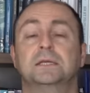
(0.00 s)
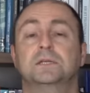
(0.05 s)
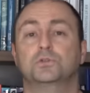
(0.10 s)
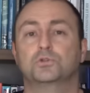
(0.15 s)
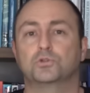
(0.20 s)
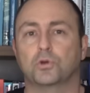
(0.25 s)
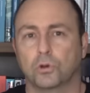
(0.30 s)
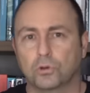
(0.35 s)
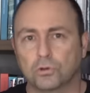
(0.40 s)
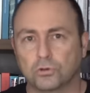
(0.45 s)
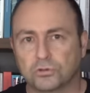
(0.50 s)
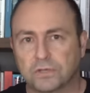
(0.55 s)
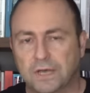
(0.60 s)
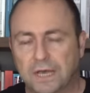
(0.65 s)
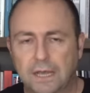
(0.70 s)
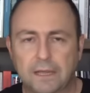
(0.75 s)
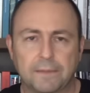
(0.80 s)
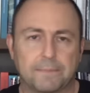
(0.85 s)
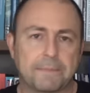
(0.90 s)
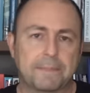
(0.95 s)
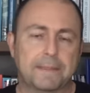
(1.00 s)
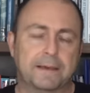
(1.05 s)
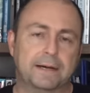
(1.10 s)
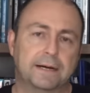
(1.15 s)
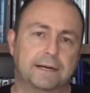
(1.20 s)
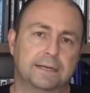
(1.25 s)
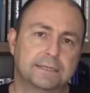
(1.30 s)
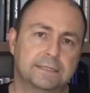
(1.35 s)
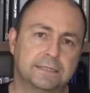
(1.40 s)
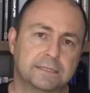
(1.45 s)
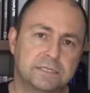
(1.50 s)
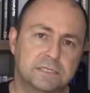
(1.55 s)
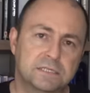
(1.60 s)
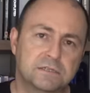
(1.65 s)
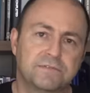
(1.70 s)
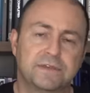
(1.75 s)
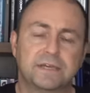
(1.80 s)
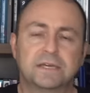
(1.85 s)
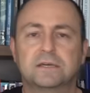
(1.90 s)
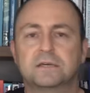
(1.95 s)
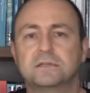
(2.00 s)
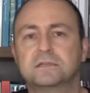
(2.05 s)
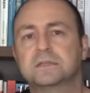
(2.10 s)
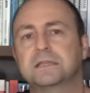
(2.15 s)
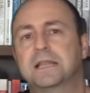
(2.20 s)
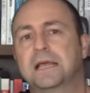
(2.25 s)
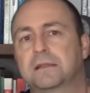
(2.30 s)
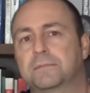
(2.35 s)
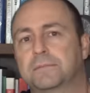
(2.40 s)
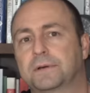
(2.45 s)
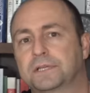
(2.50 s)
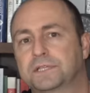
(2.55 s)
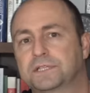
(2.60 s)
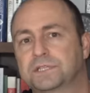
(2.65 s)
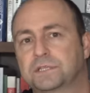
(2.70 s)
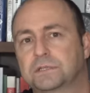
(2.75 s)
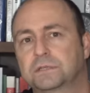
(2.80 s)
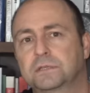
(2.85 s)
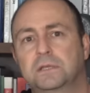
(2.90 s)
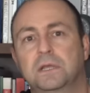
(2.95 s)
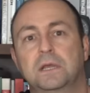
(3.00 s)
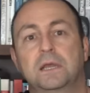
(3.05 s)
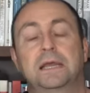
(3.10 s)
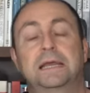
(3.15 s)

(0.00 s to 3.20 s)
Çorlu'da Akıncı ve Kızıl Elma için,